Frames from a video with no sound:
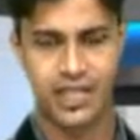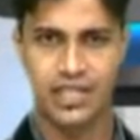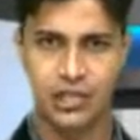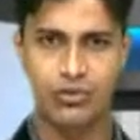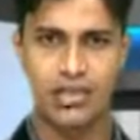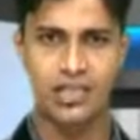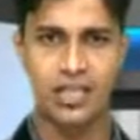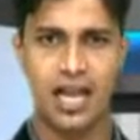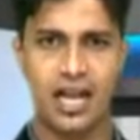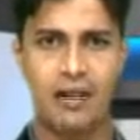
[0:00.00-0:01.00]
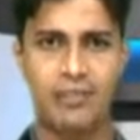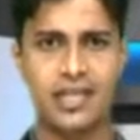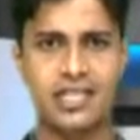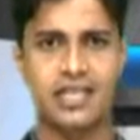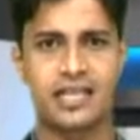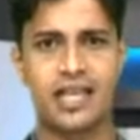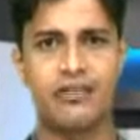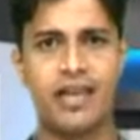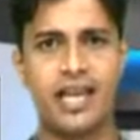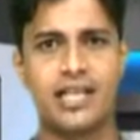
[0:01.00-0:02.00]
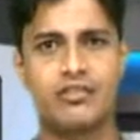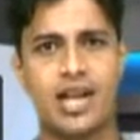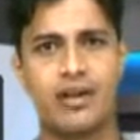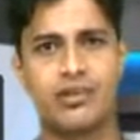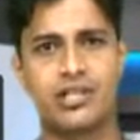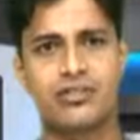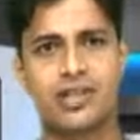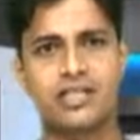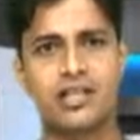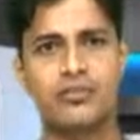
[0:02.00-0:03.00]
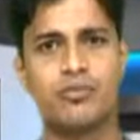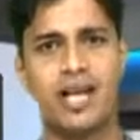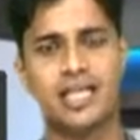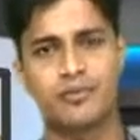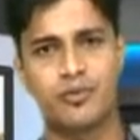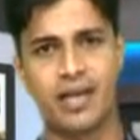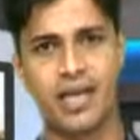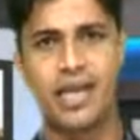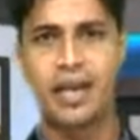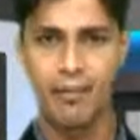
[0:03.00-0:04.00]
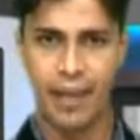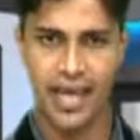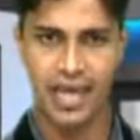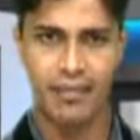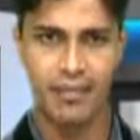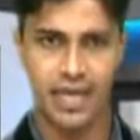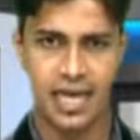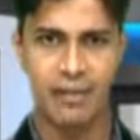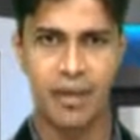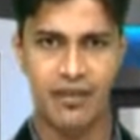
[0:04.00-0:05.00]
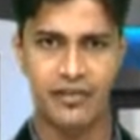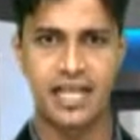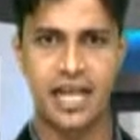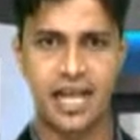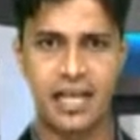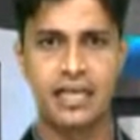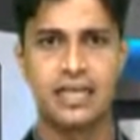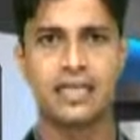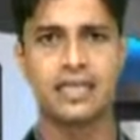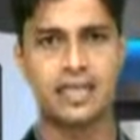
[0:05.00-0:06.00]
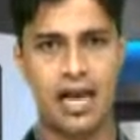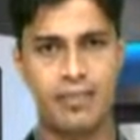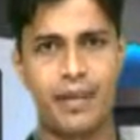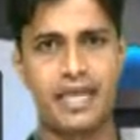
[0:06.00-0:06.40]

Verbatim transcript: इसी दूरदर्शिता का परिचय देते हुए 1 जुलाई 1961 को बिलासपुर में पहली महिला महाविद्यालय की स्थापना